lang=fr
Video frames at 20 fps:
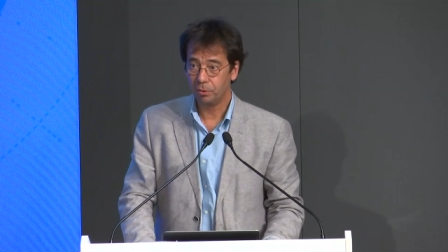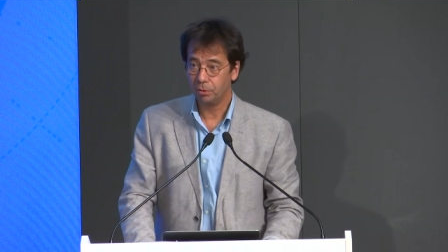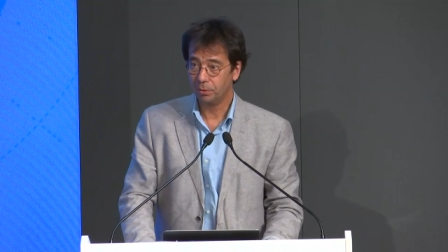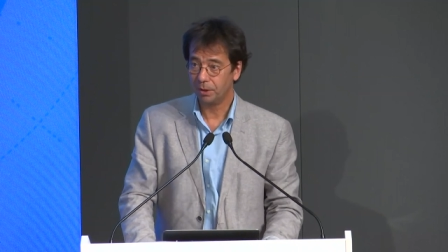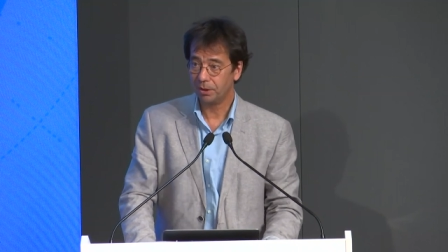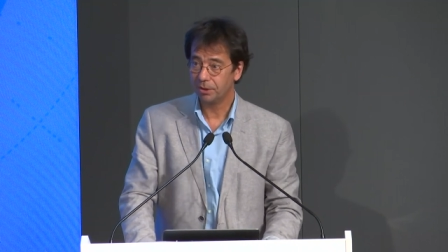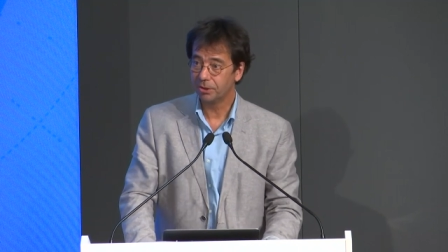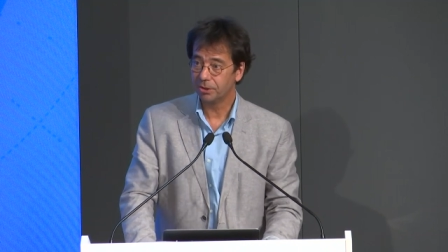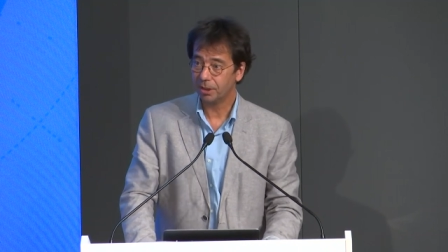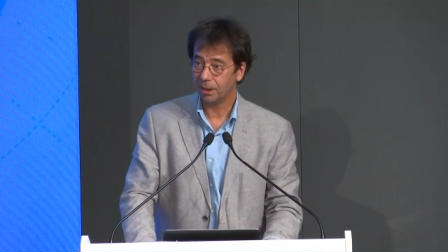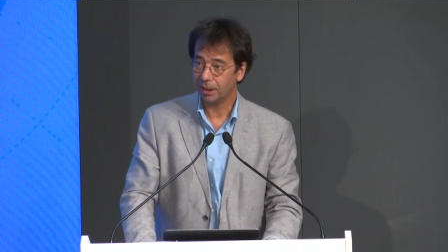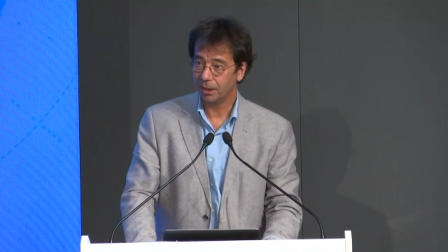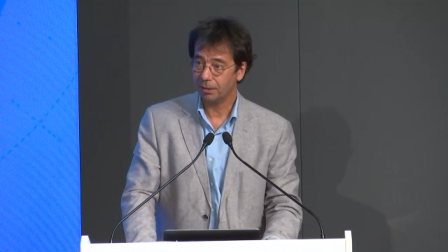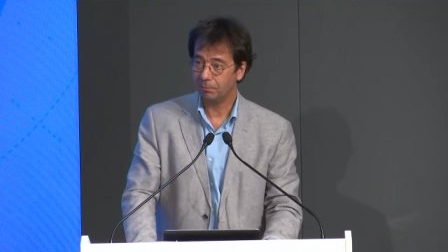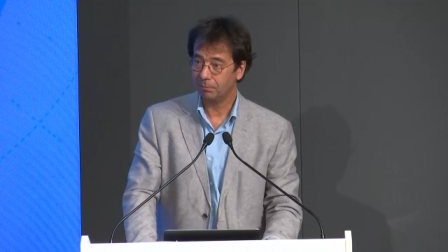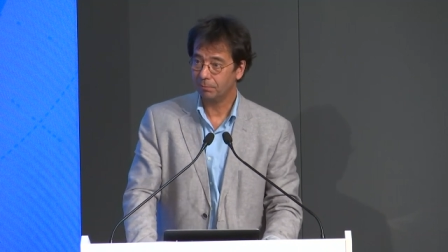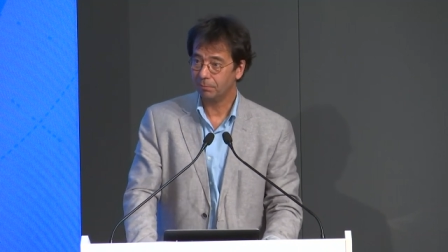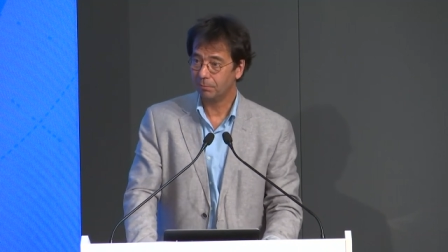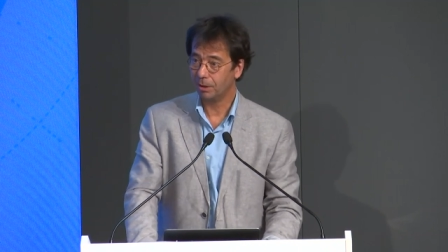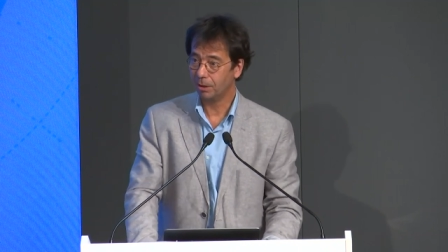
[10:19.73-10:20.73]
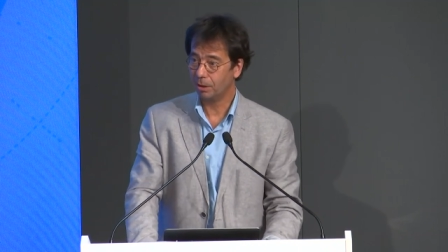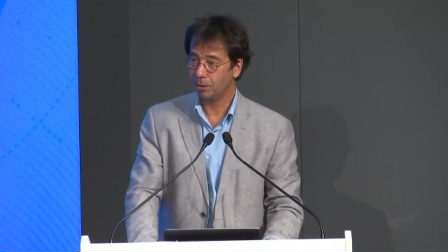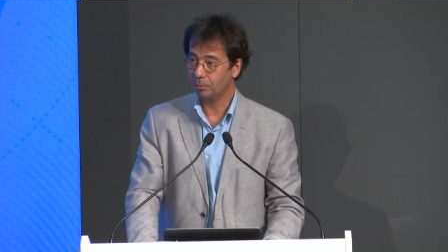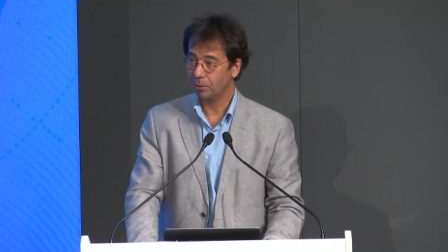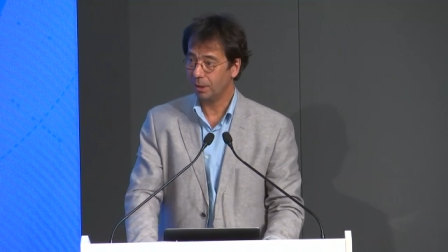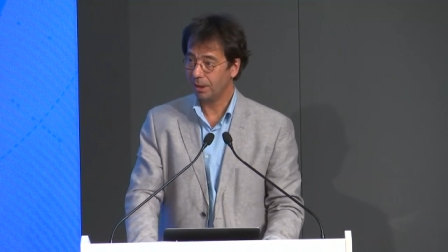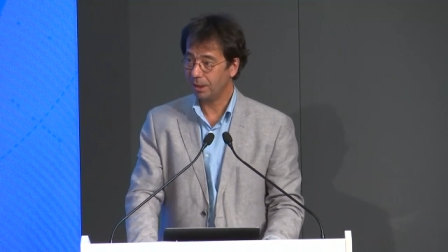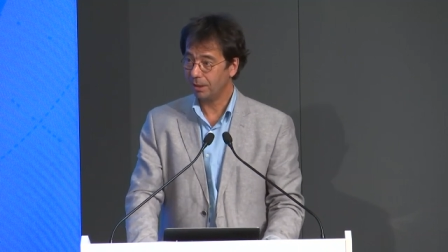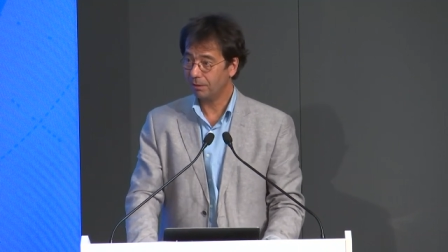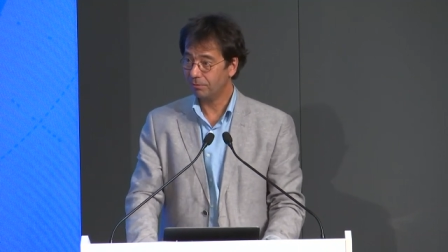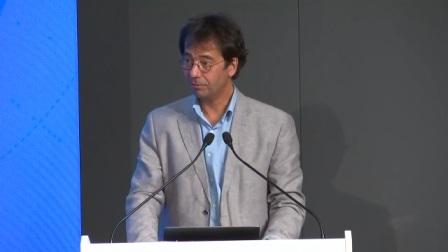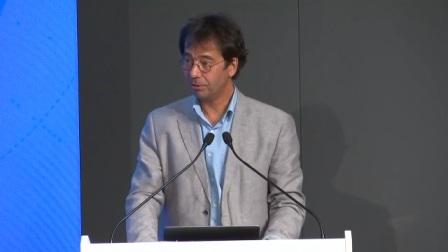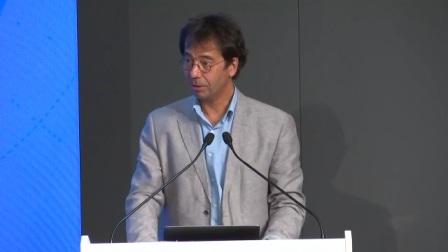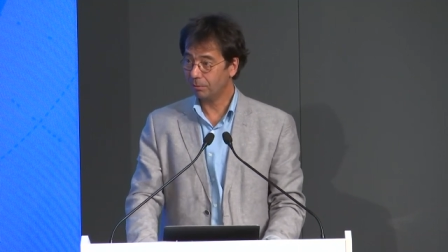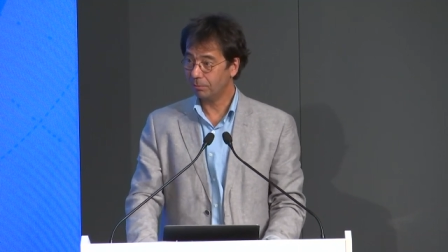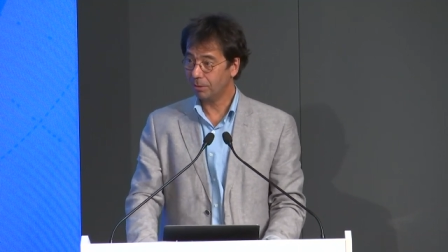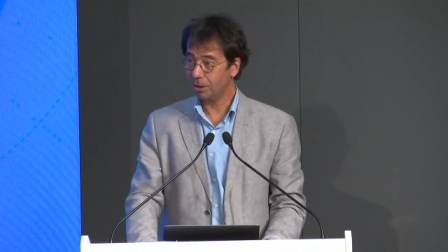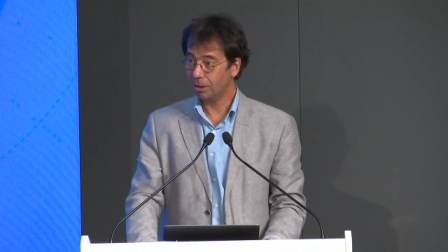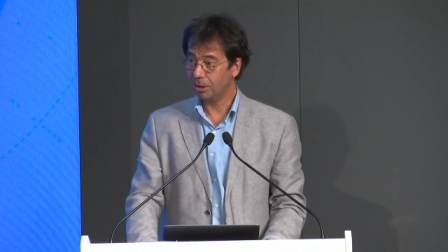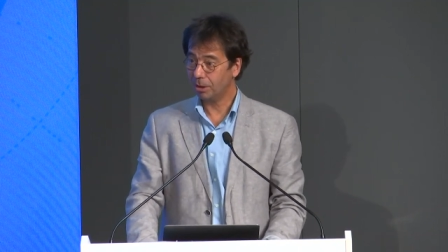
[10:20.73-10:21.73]
Beaucoup euh, d'entre
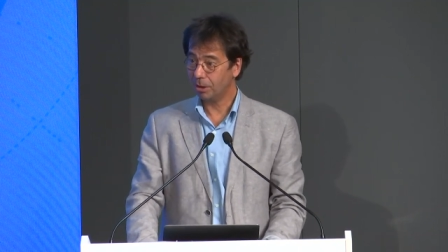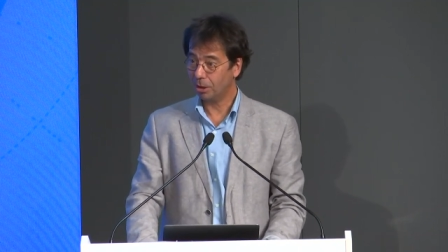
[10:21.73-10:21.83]
vous ont dû